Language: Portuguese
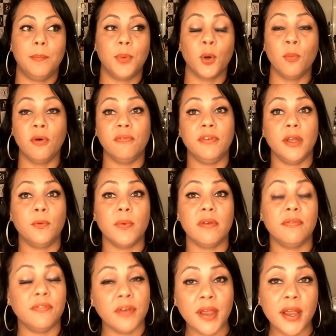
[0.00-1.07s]
promover um
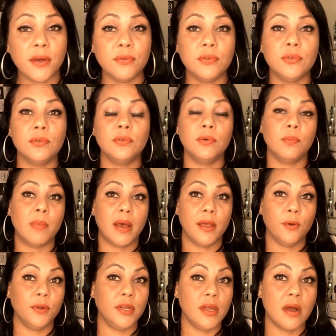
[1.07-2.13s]
evento, uma
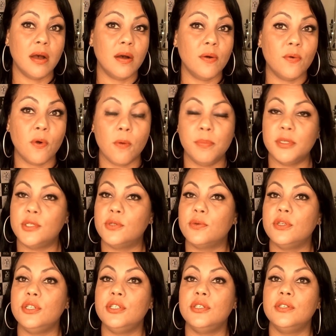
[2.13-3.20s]
reunião com
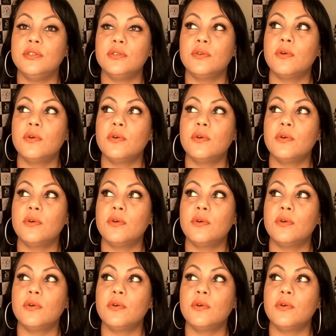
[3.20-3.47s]
pessoas